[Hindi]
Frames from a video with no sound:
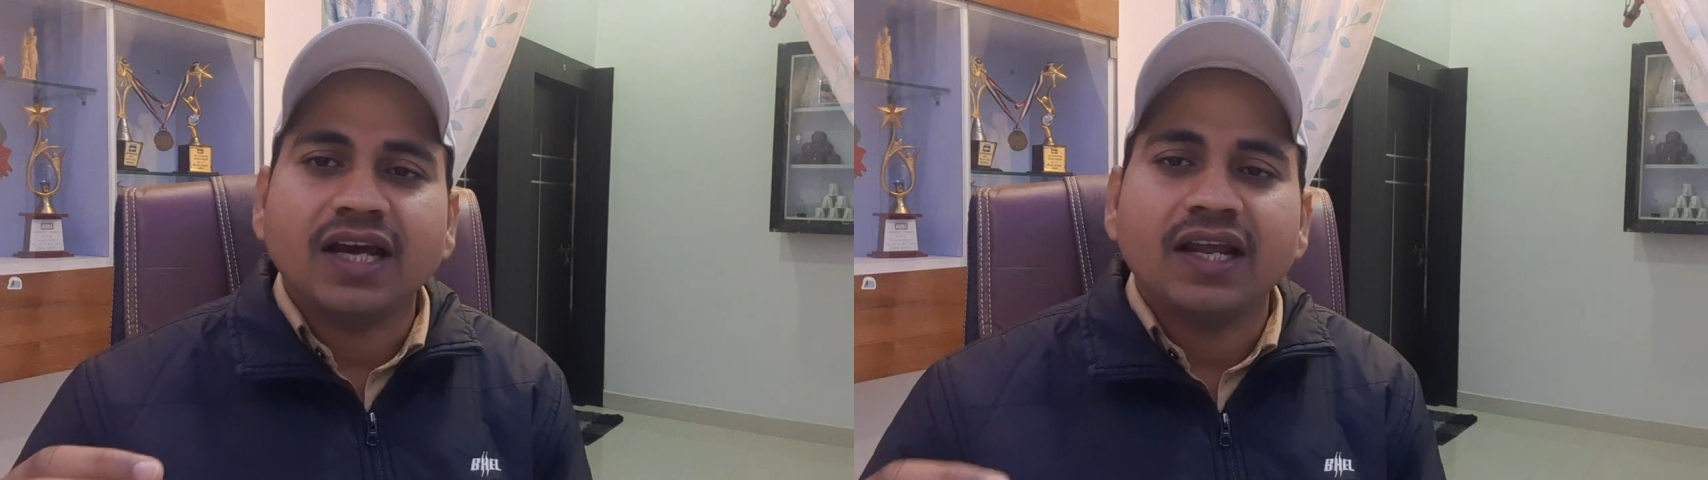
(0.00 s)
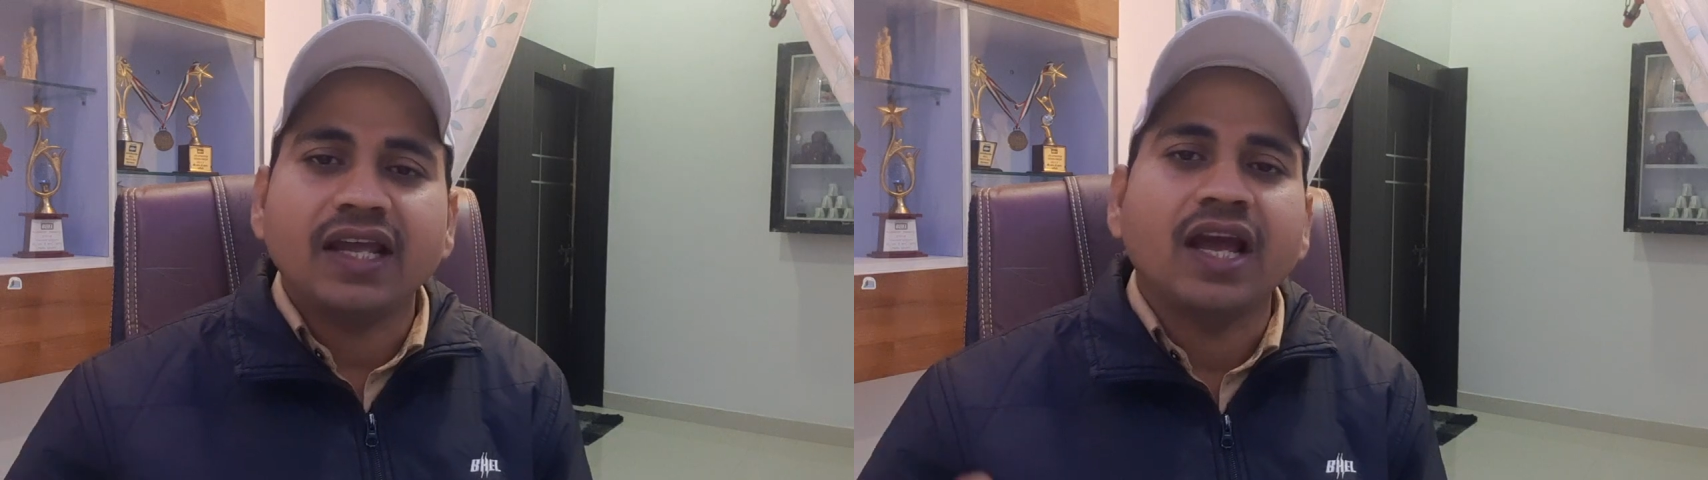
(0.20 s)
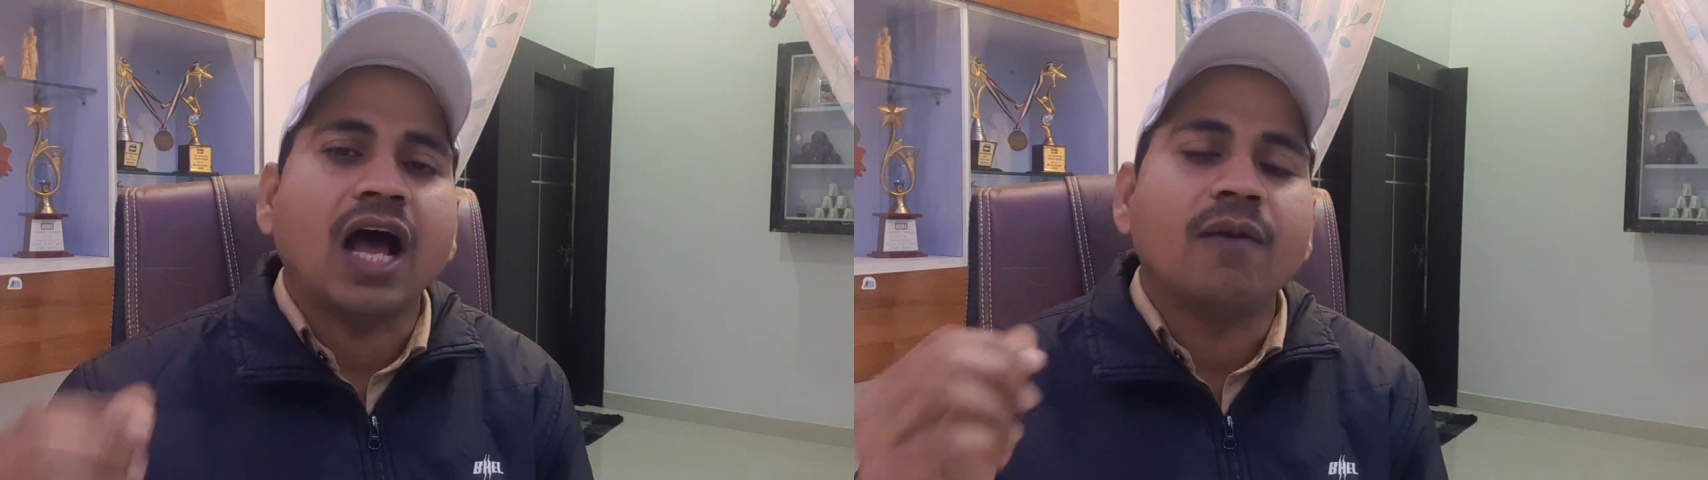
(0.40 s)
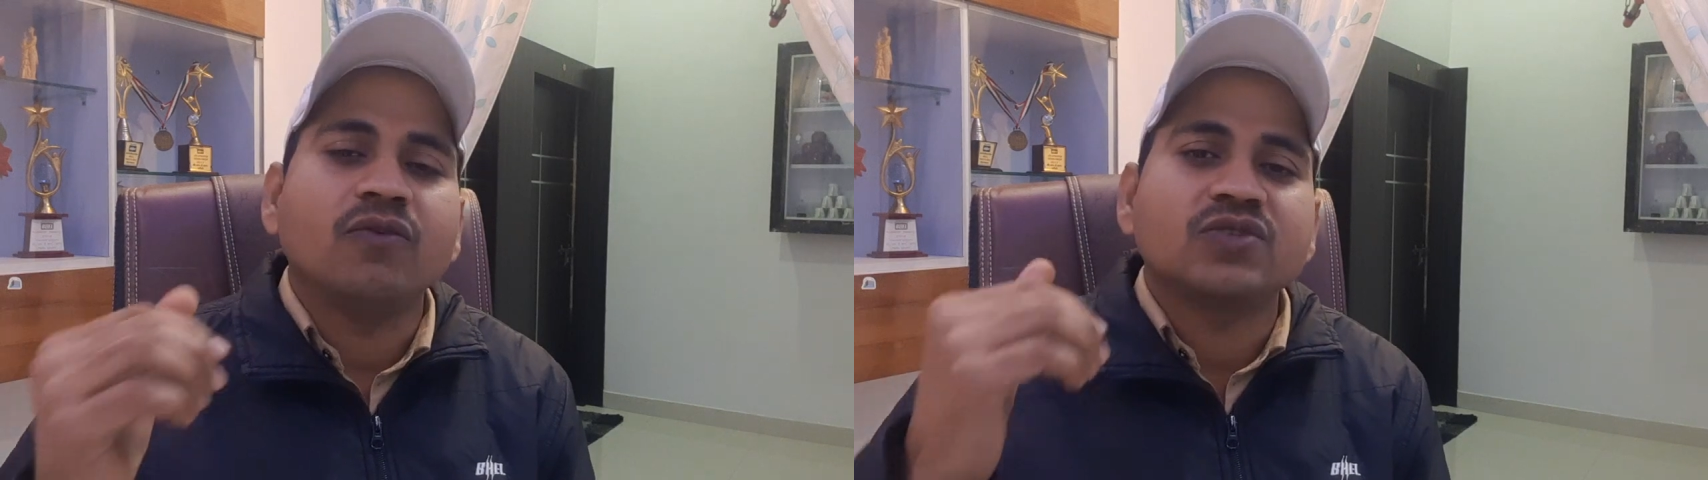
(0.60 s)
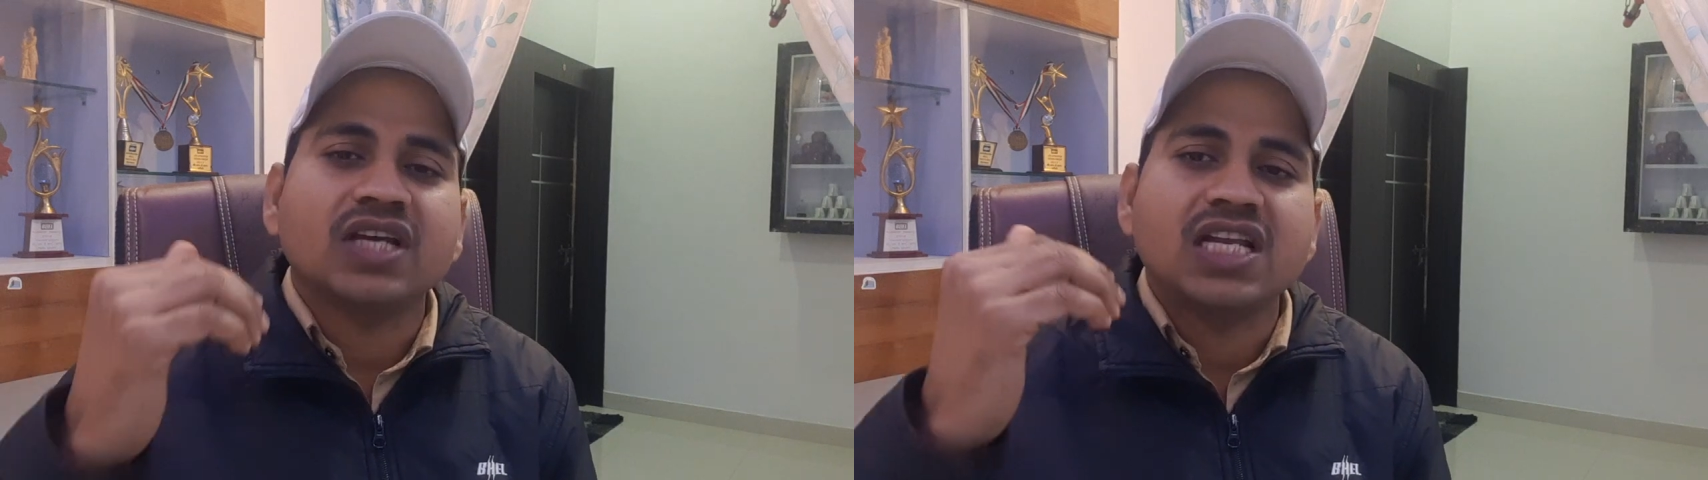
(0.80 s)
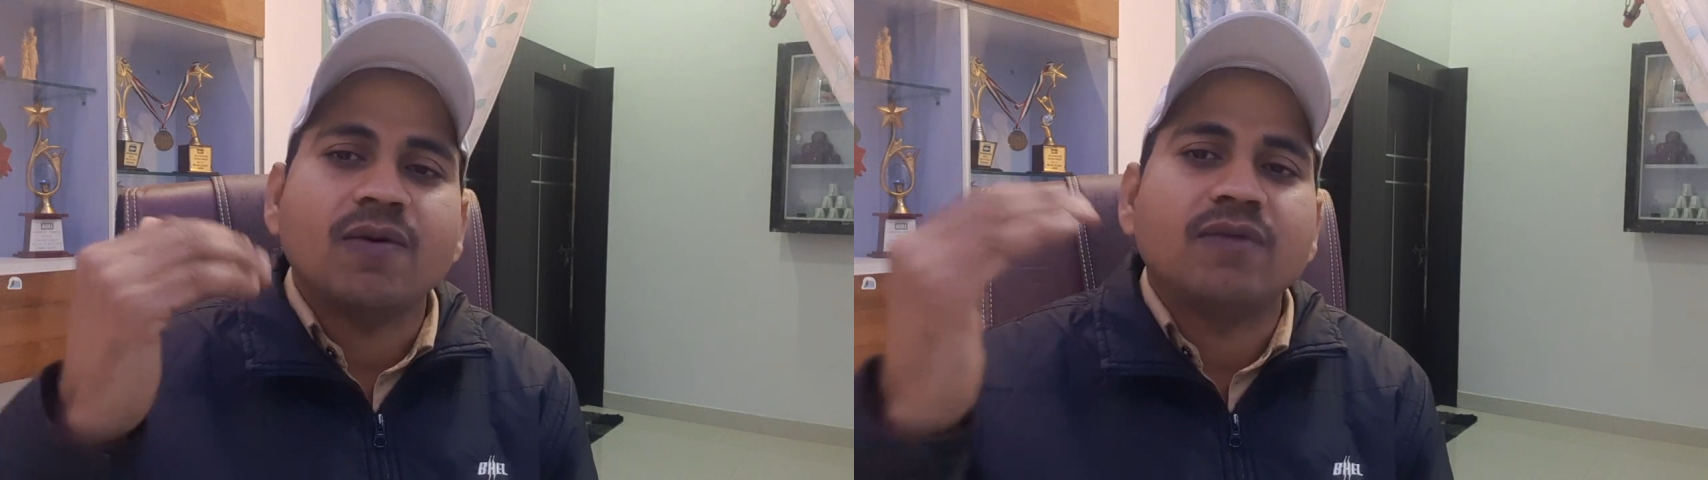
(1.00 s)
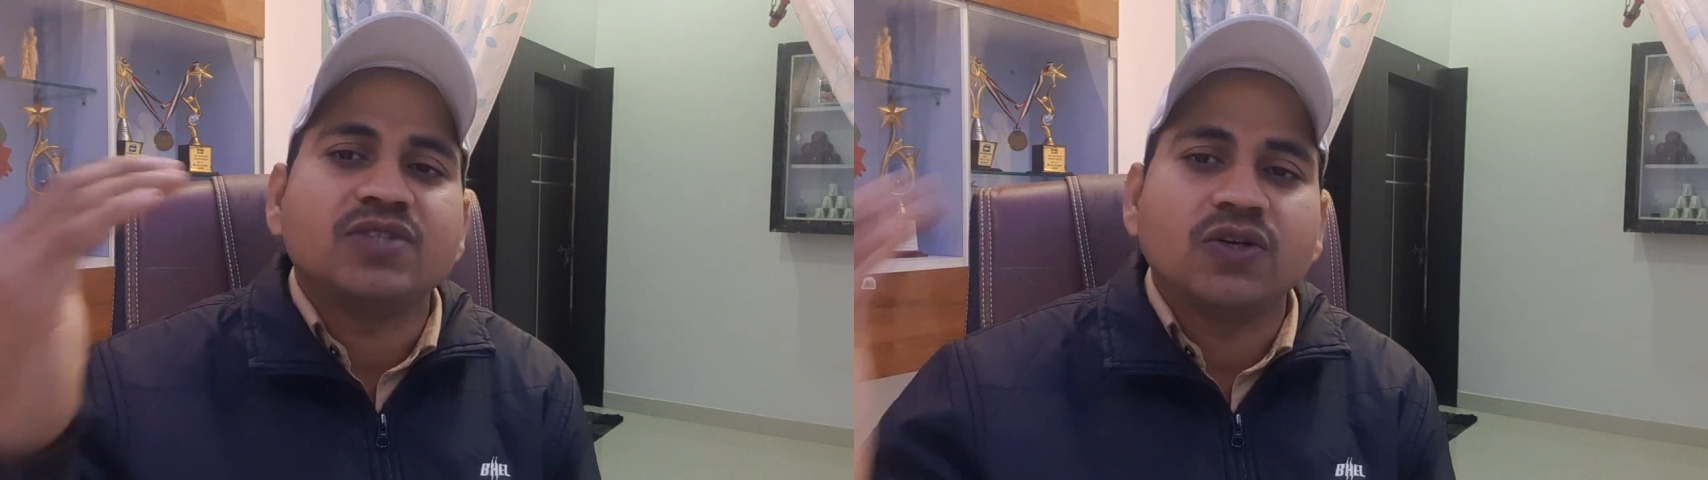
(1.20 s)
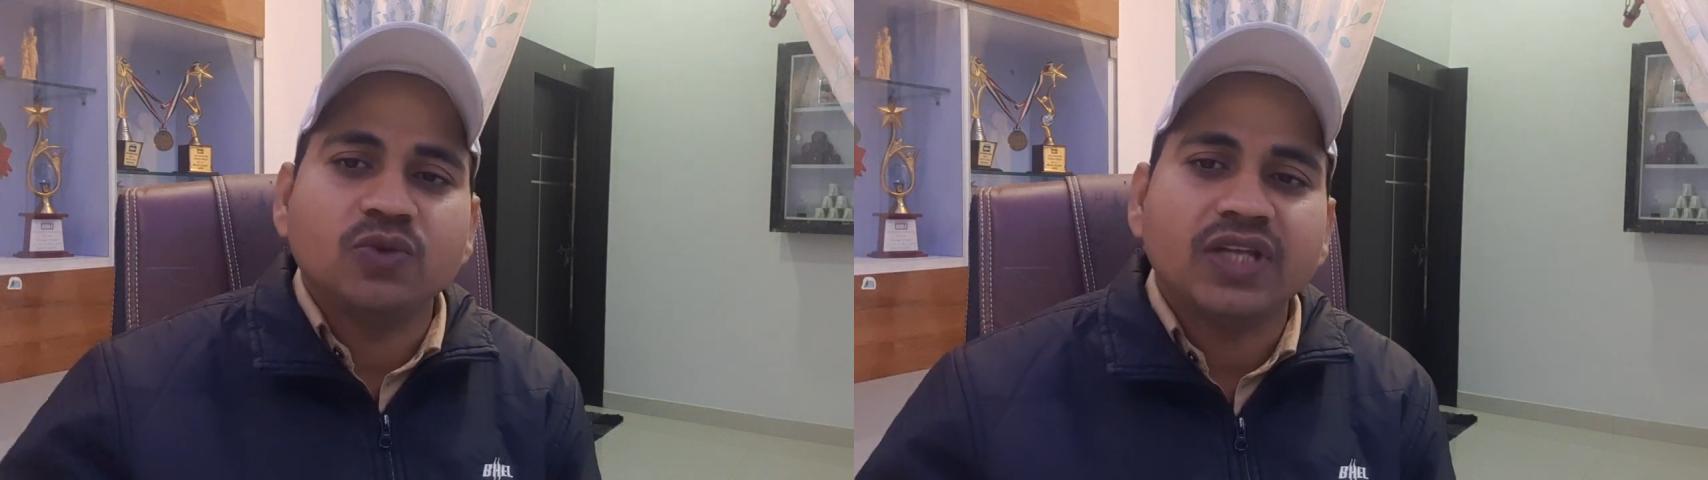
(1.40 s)
करेंगे हम उसका जवाब
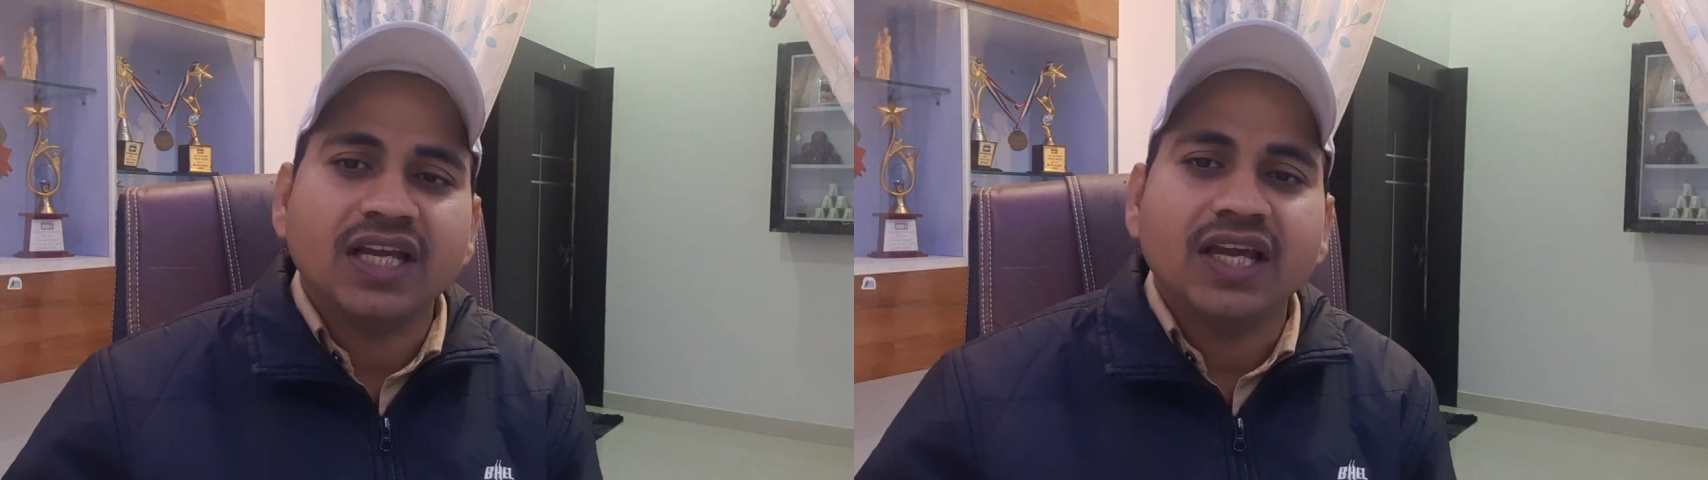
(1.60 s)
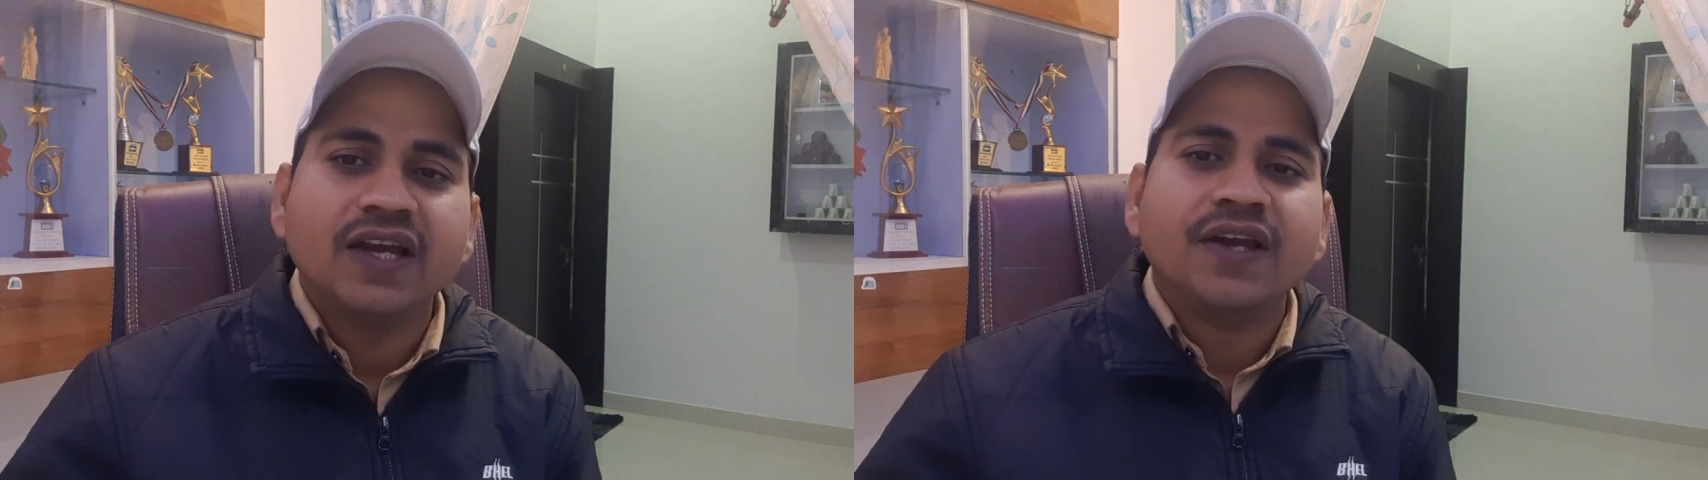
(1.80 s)
जरूर देंगे